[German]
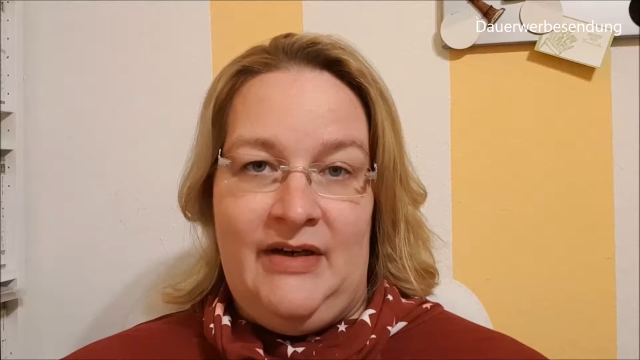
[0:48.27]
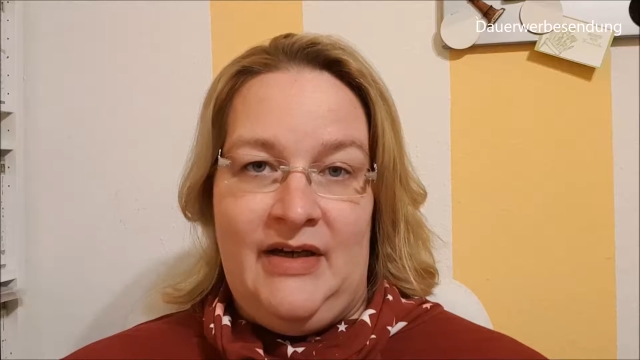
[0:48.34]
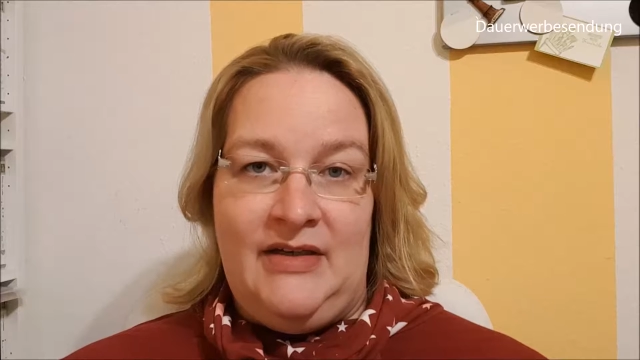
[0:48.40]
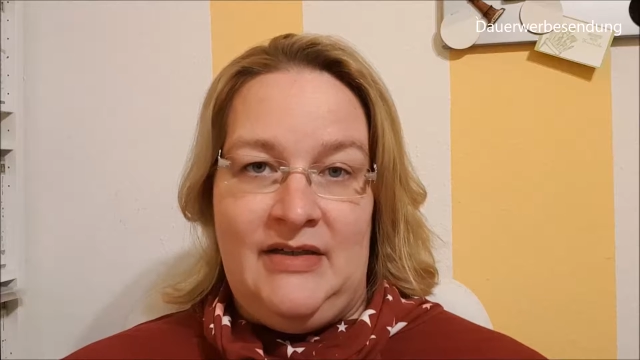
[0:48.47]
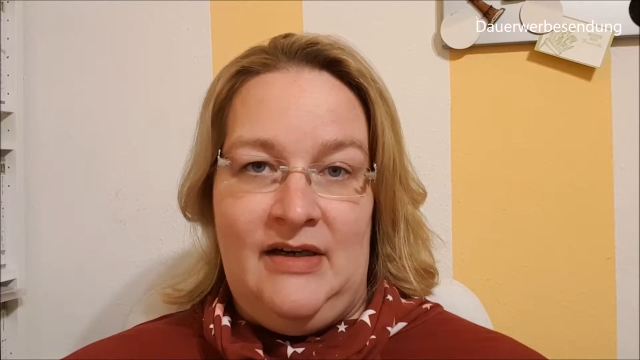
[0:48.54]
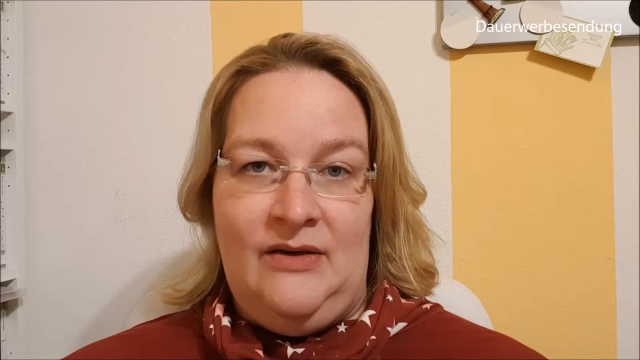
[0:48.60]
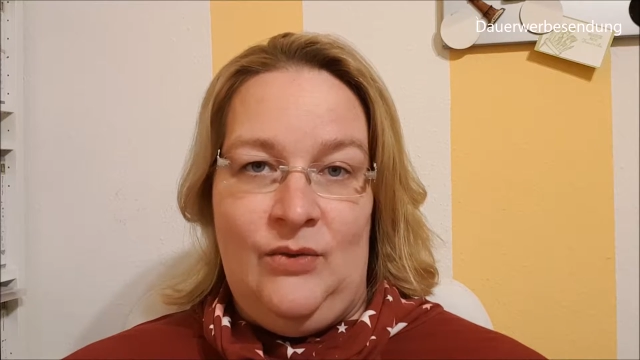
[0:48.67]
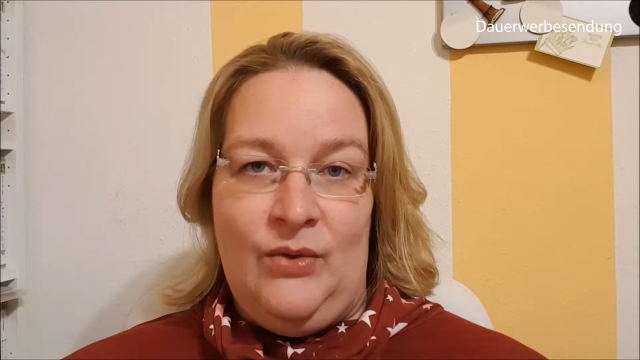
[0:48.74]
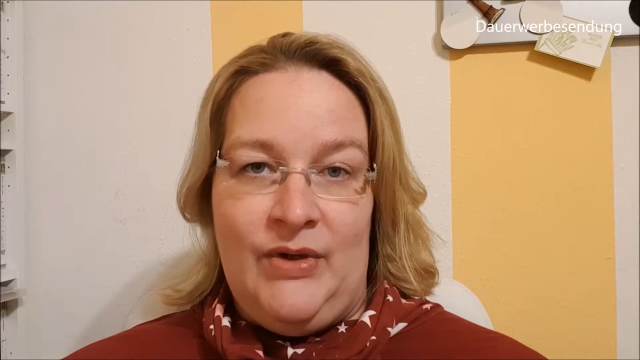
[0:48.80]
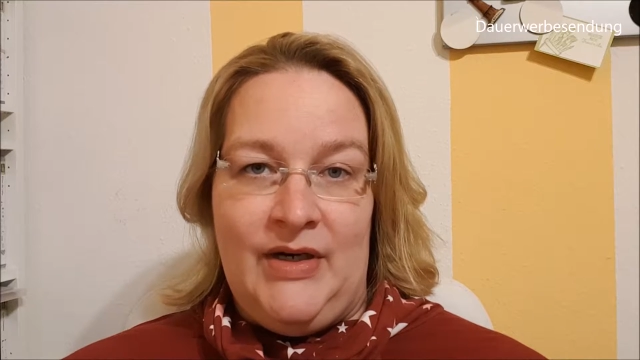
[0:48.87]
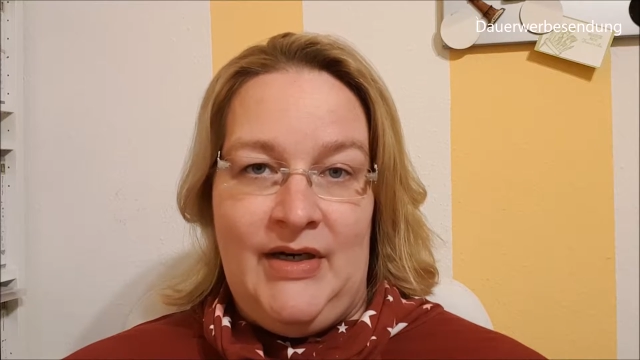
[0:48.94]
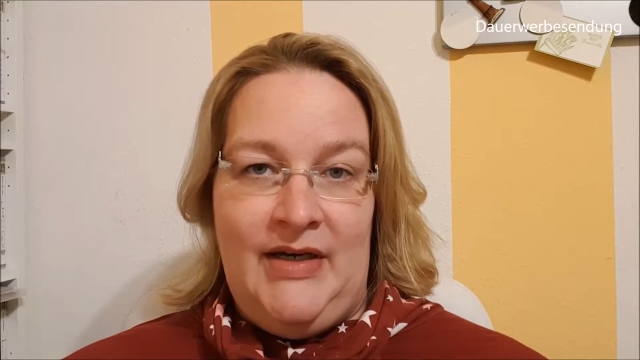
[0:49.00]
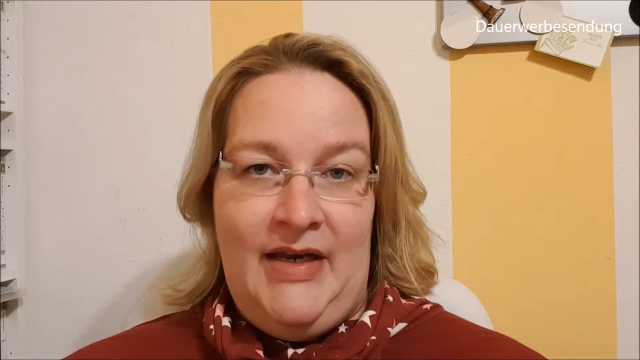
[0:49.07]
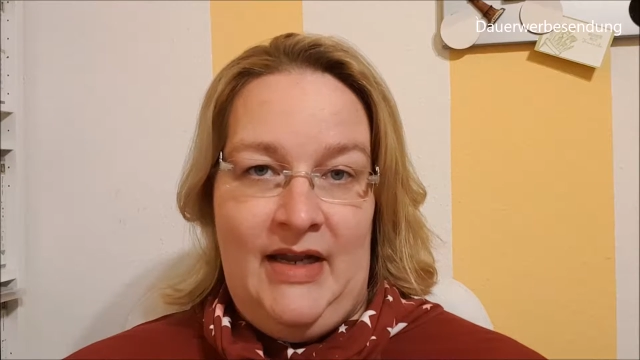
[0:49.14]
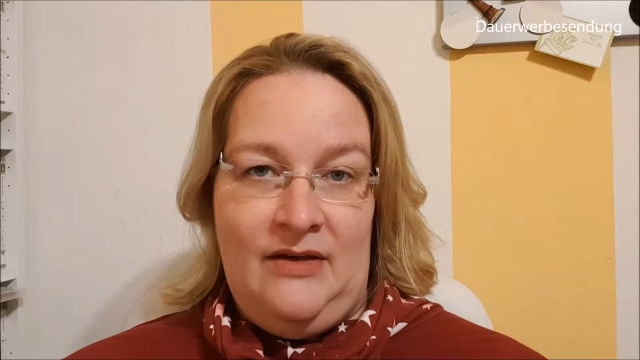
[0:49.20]

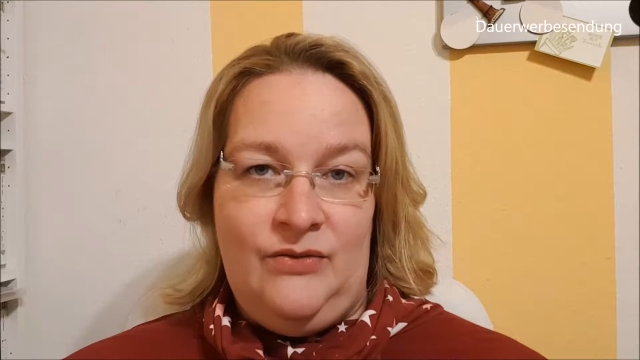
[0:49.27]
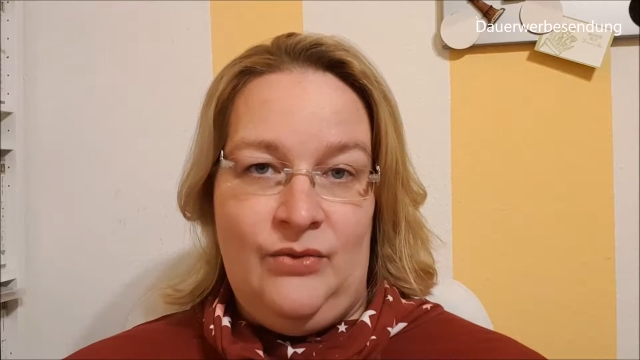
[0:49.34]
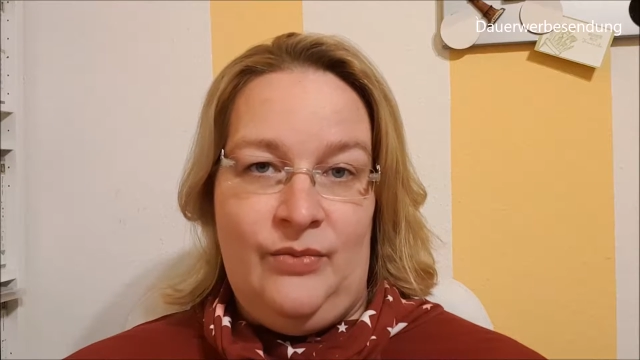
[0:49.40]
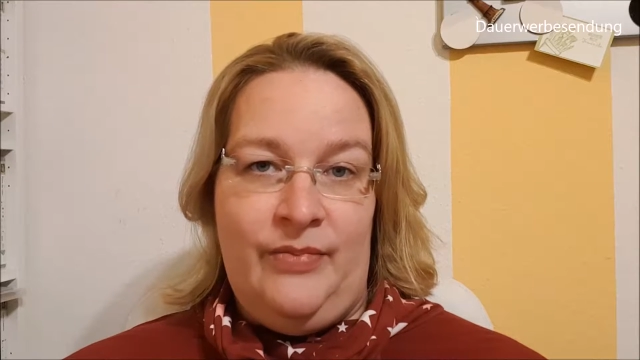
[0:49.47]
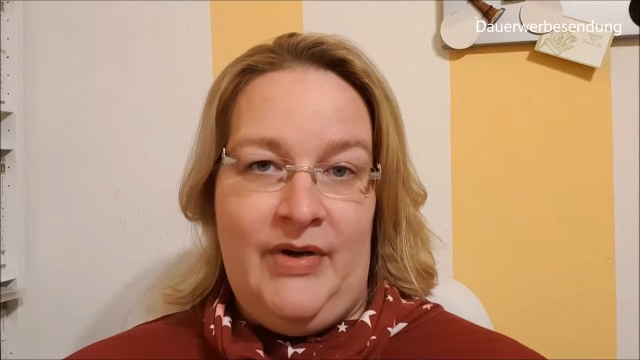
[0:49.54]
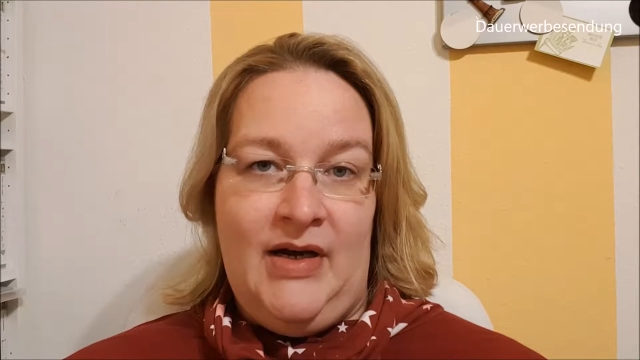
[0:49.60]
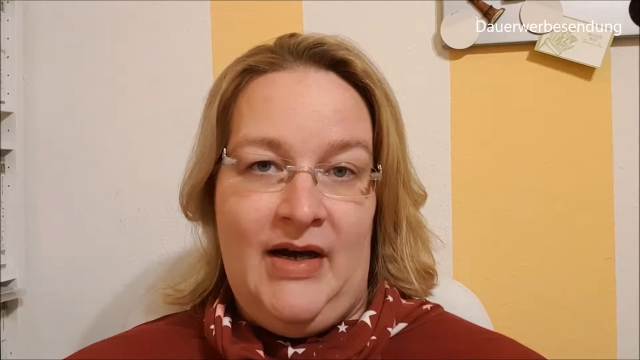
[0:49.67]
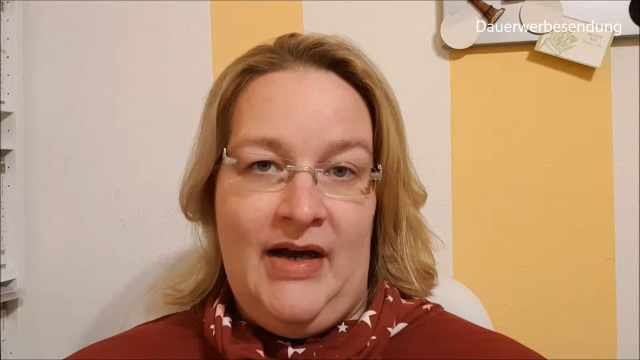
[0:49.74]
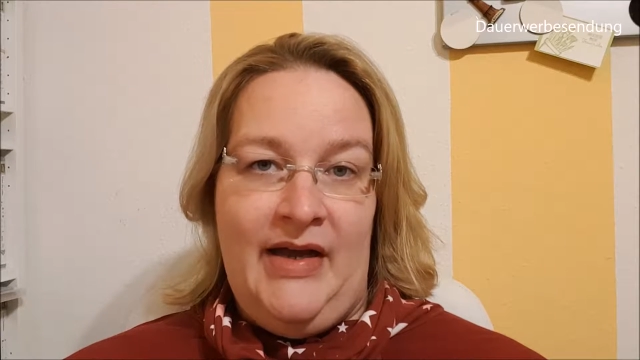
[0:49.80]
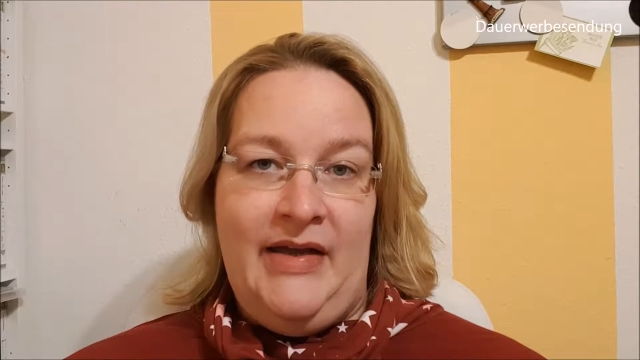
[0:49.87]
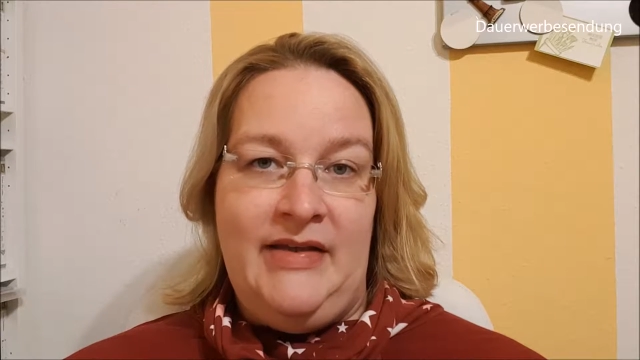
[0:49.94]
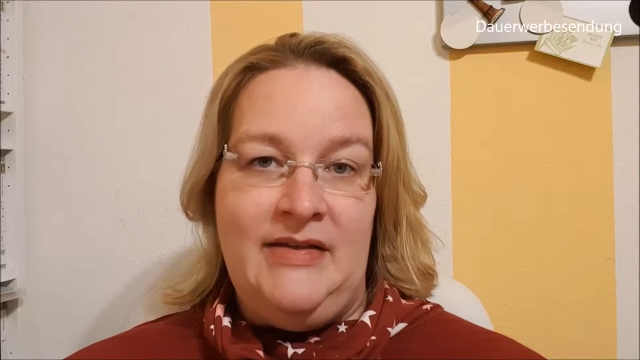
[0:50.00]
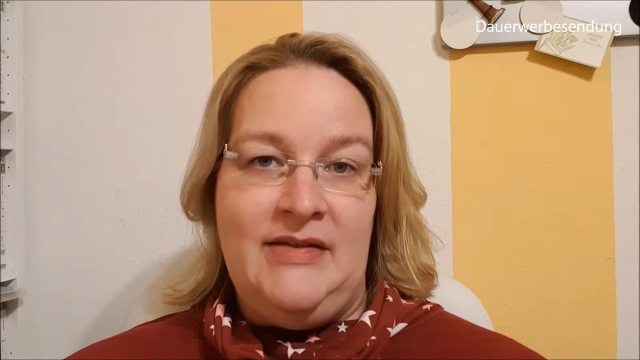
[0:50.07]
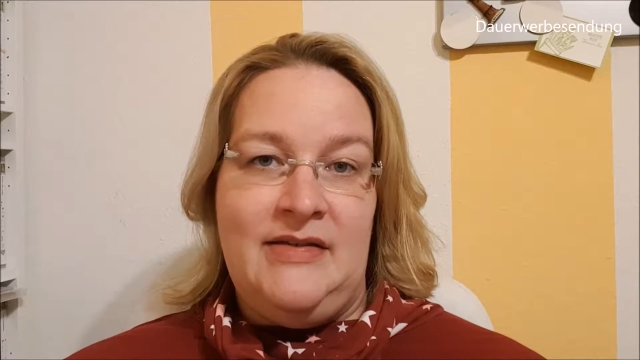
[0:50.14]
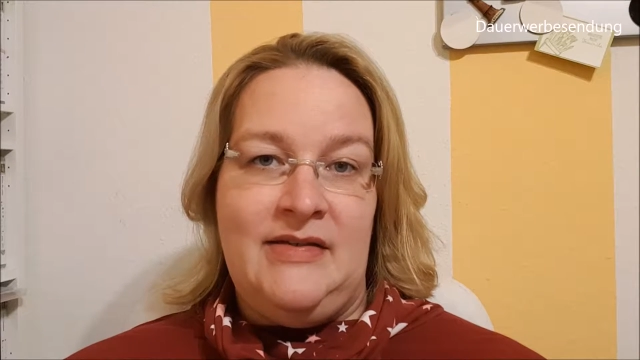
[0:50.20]

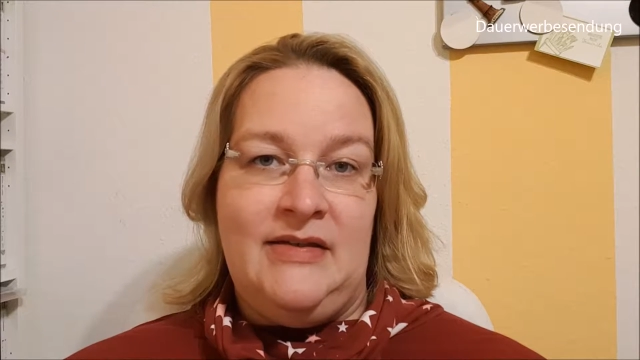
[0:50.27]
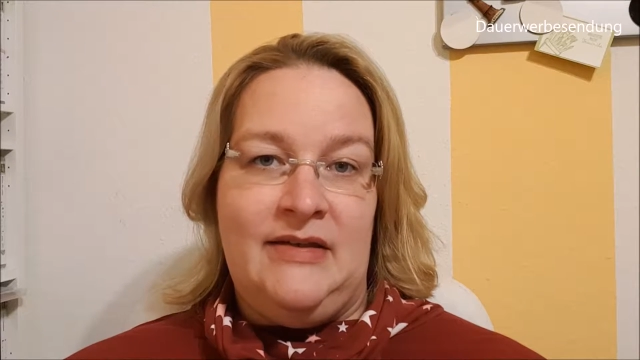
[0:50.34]
Katalog-Nettopreis.